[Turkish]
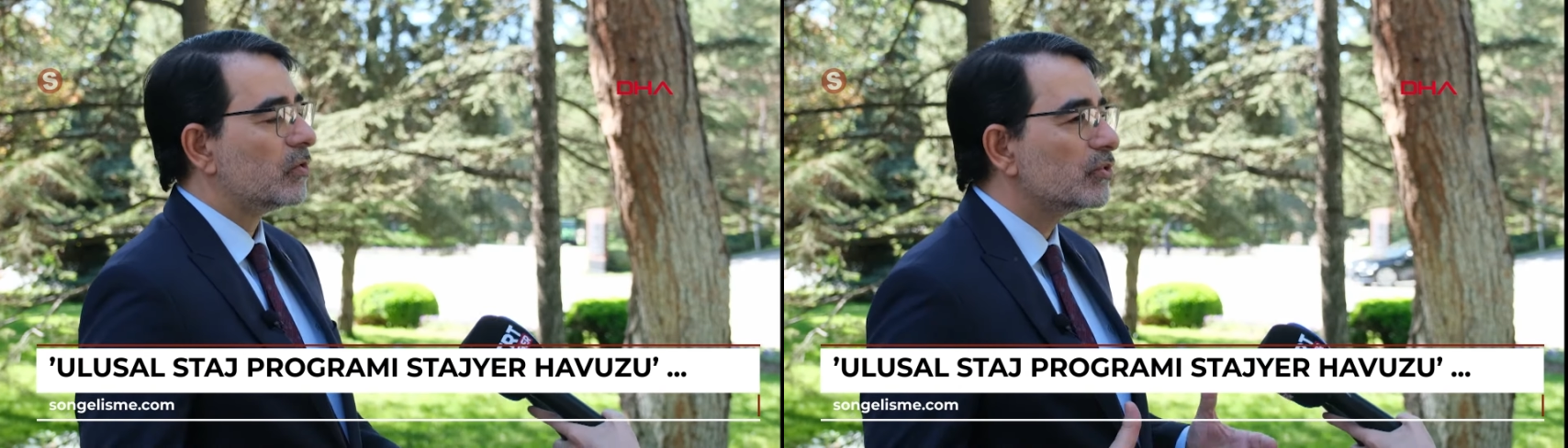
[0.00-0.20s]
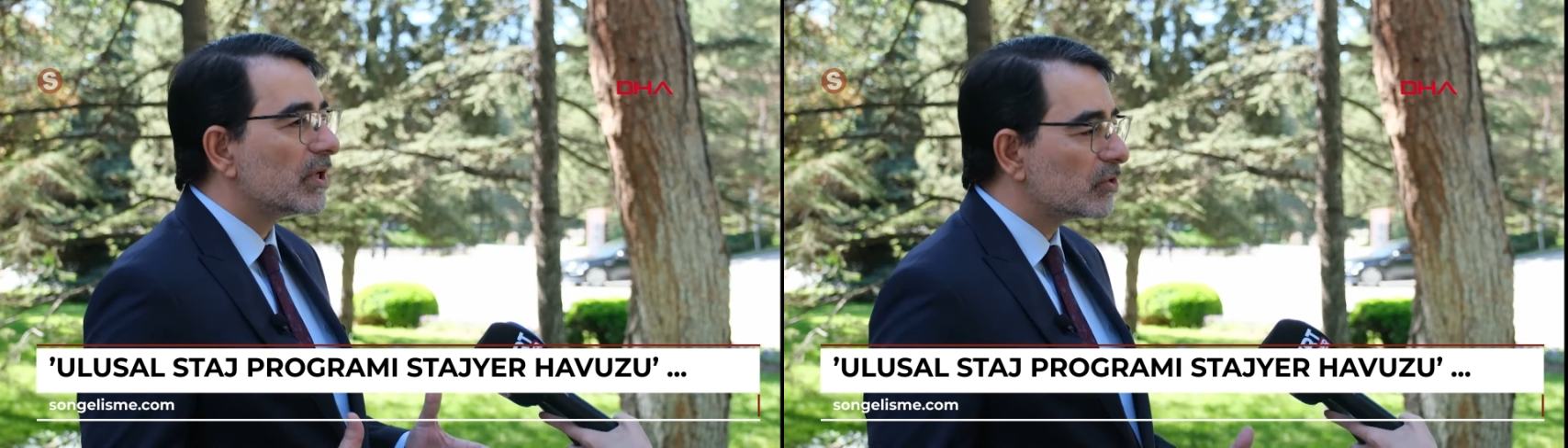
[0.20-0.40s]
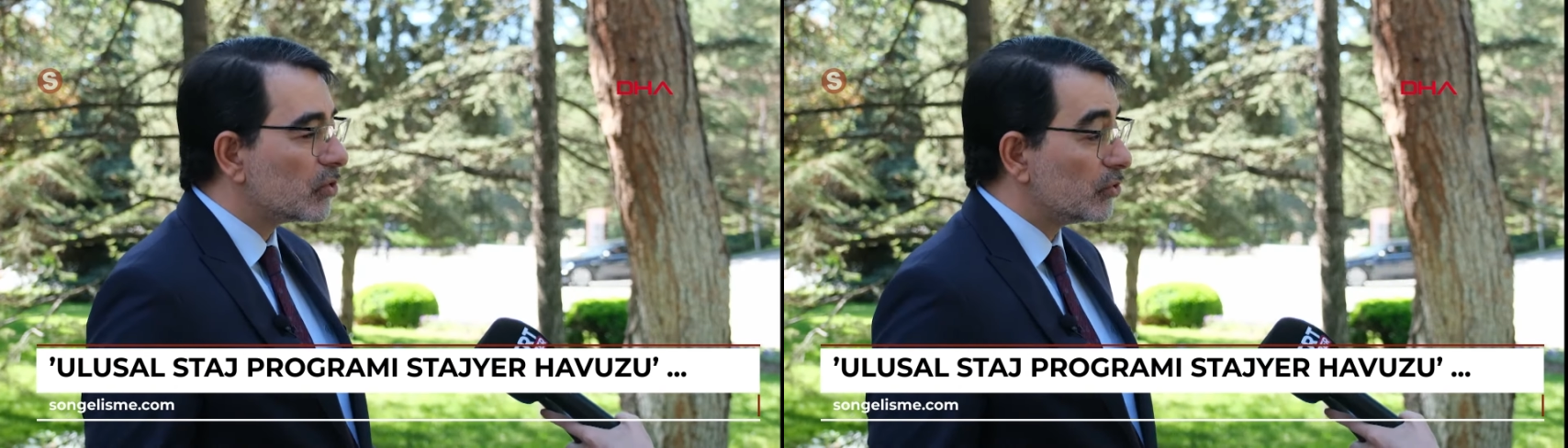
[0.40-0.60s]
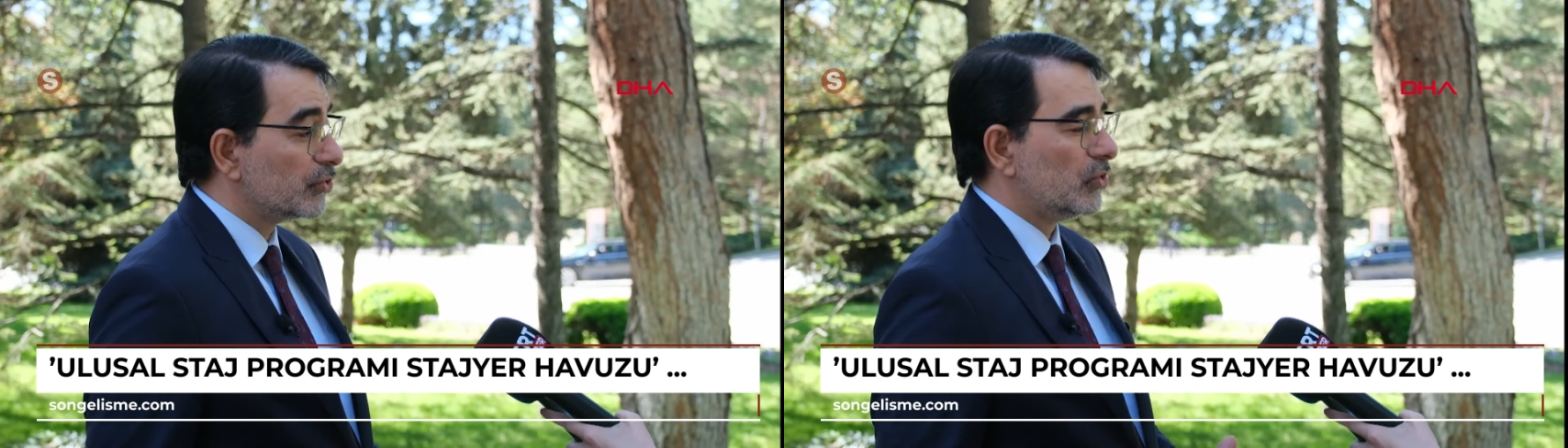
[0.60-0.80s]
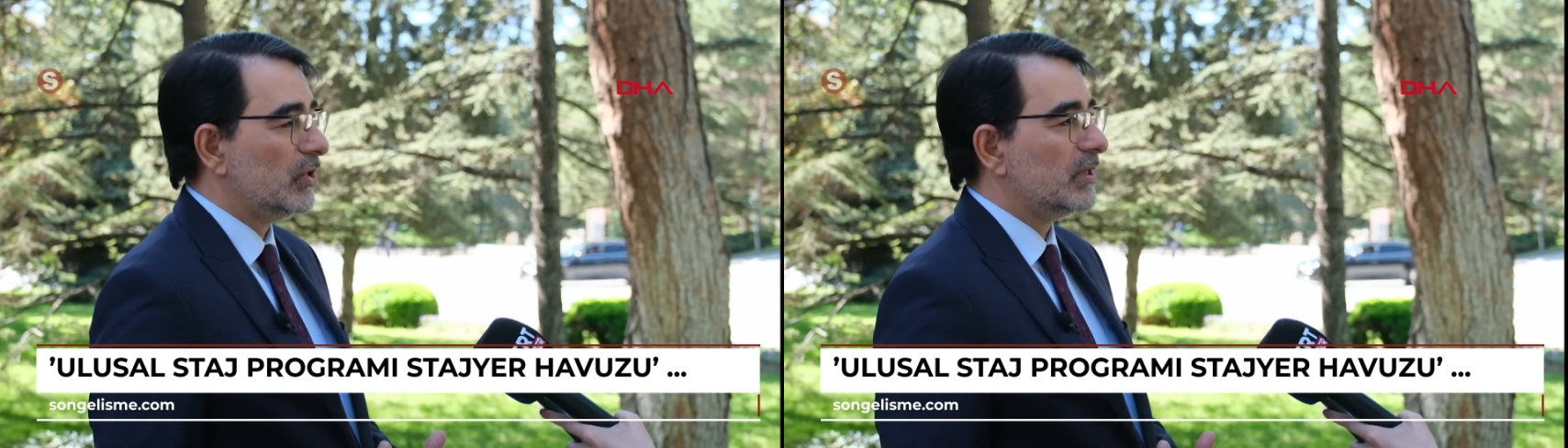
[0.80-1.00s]
Bunların
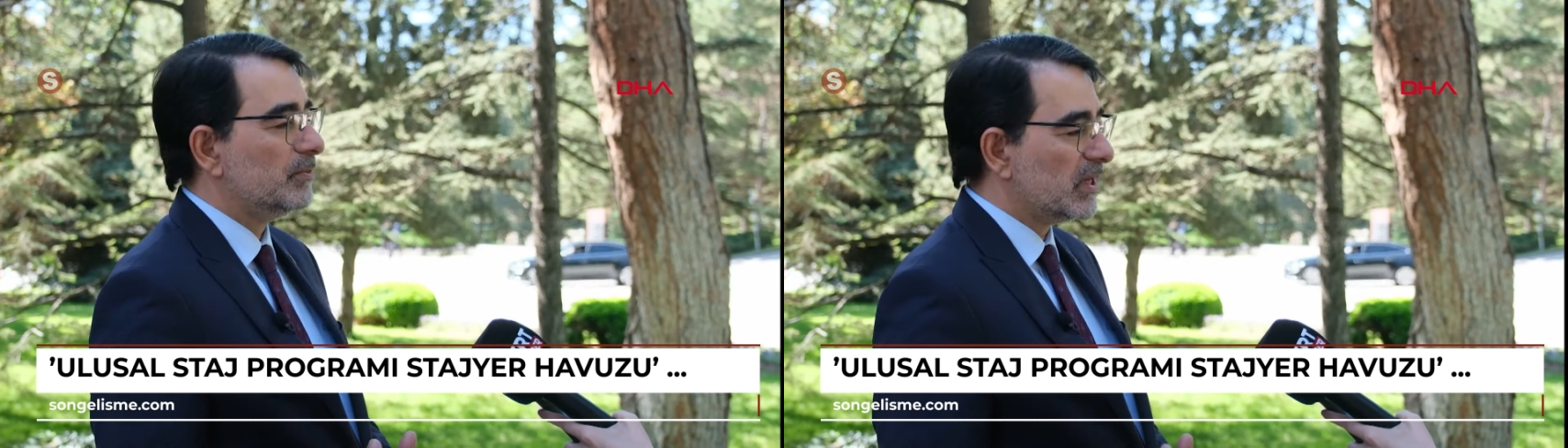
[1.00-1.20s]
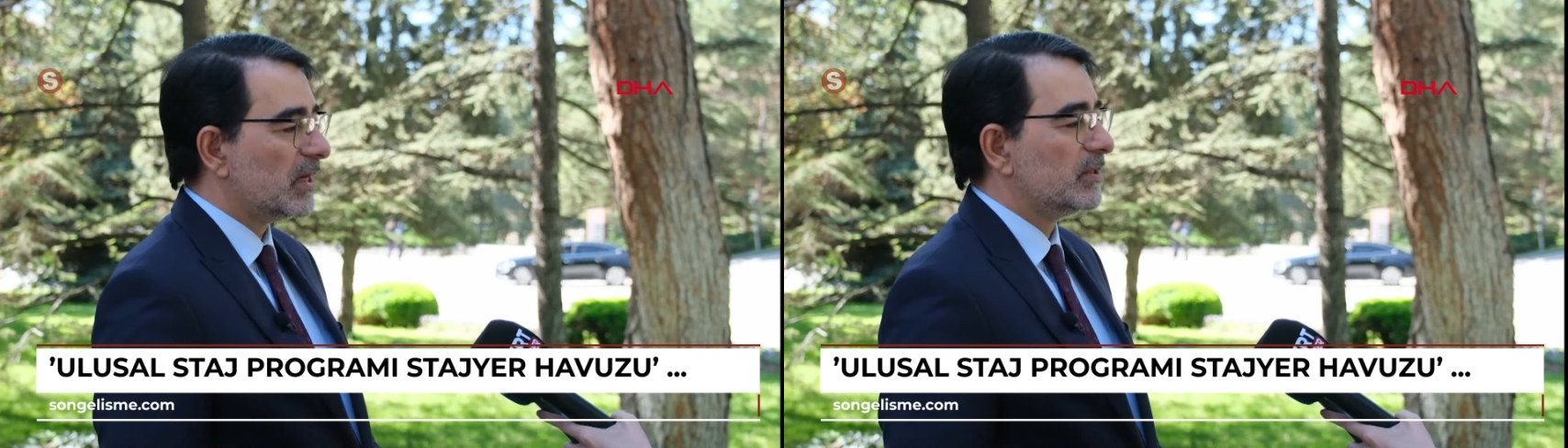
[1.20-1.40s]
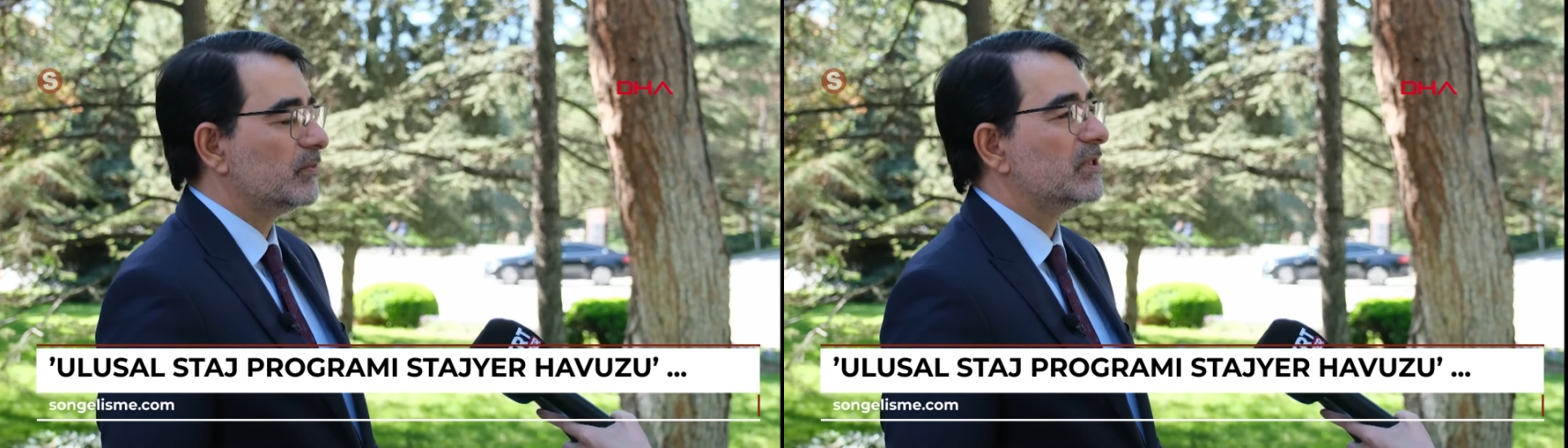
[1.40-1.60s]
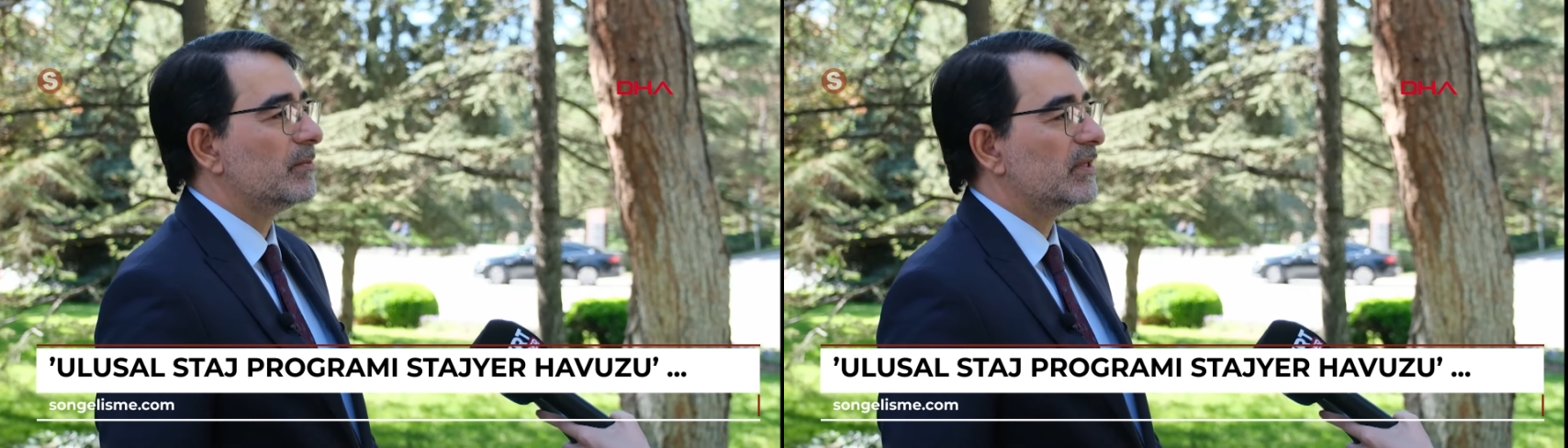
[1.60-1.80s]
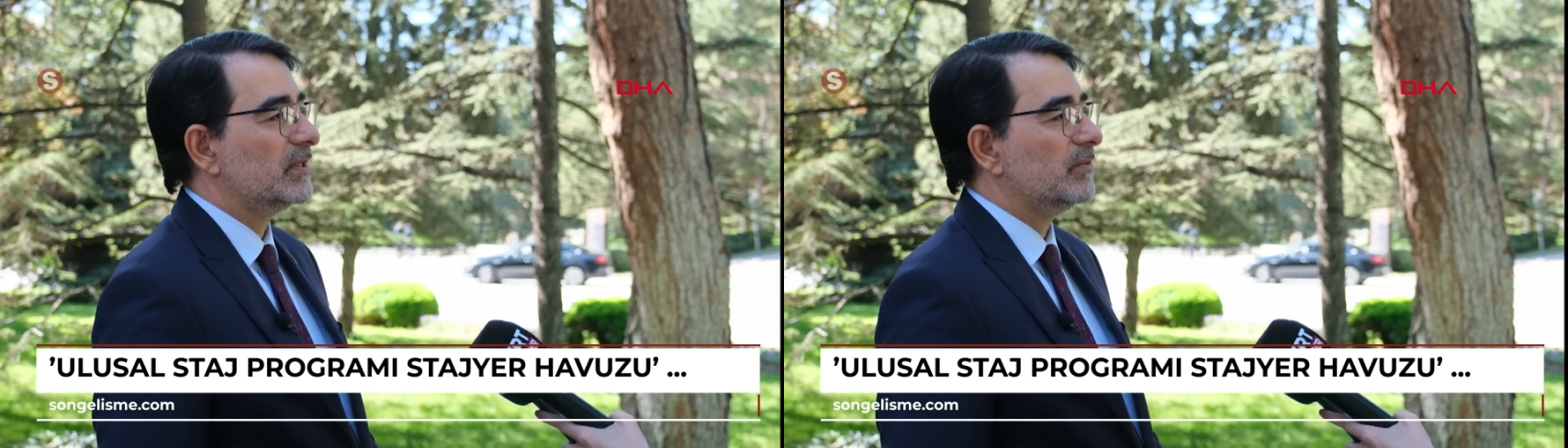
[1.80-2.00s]
kontrolleri bir aylık bir
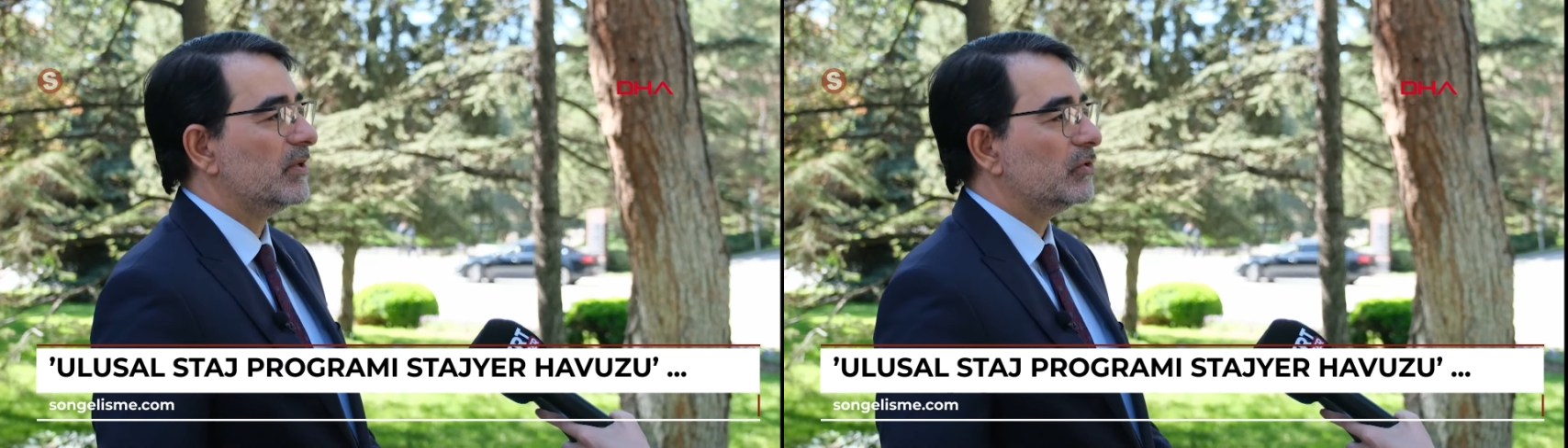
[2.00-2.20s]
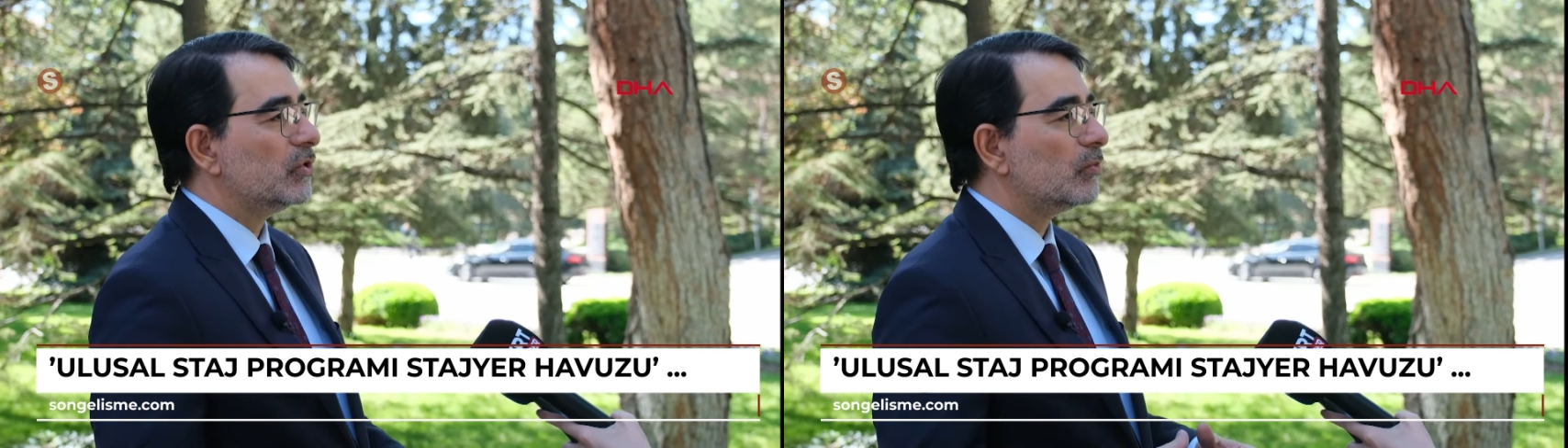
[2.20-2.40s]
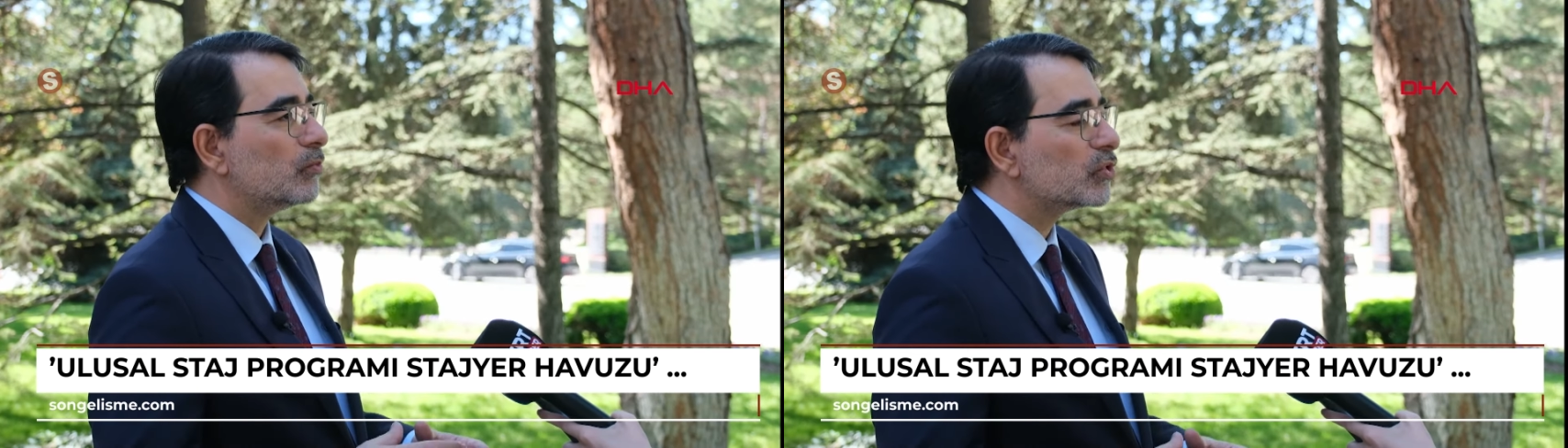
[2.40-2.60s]
zaman dilimi alıyor.